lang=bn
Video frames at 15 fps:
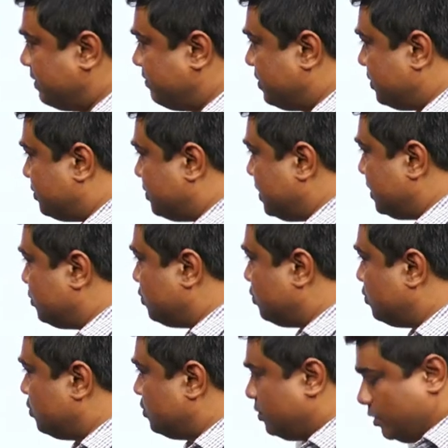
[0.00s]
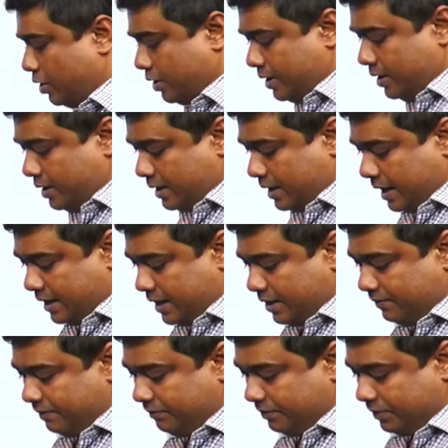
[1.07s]
ফিফটি থ্রি তো নয়
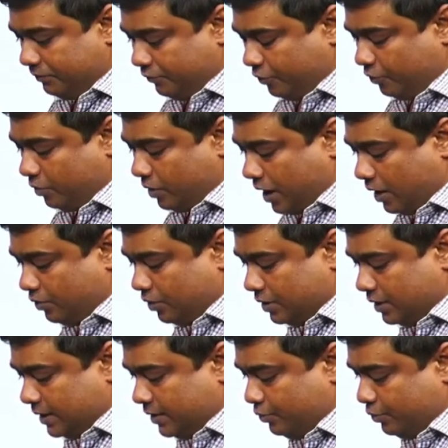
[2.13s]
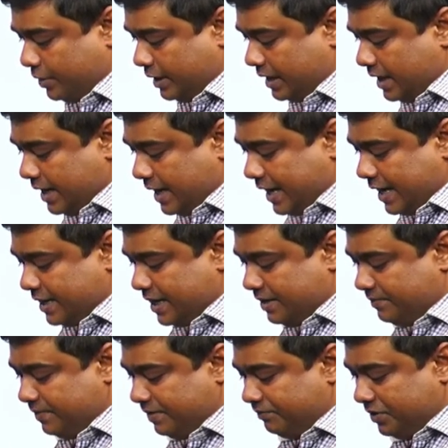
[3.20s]
এইটিন ফিফটি ফোর হাওড়া থেকে হুগলি
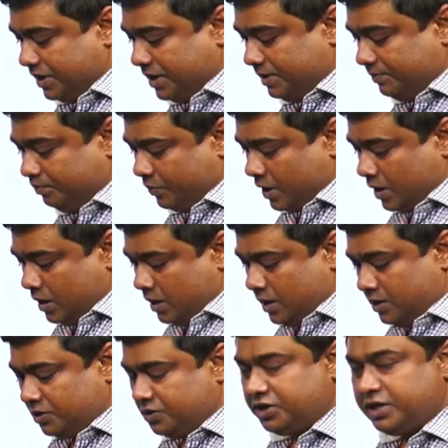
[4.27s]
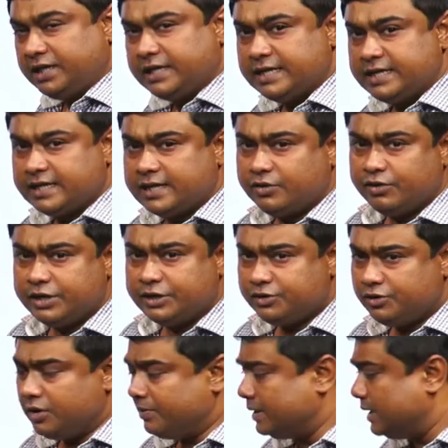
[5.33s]
এইটিন ফিফটি থ্রিতে যেটা
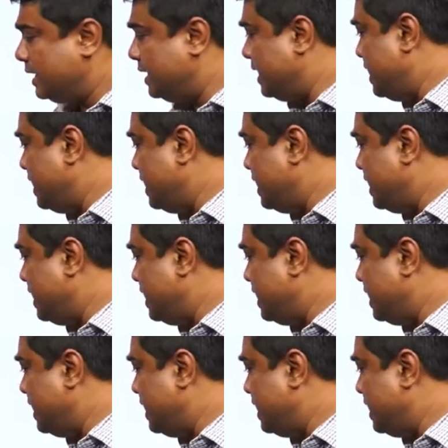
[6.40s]
হয়েছিল আমাদের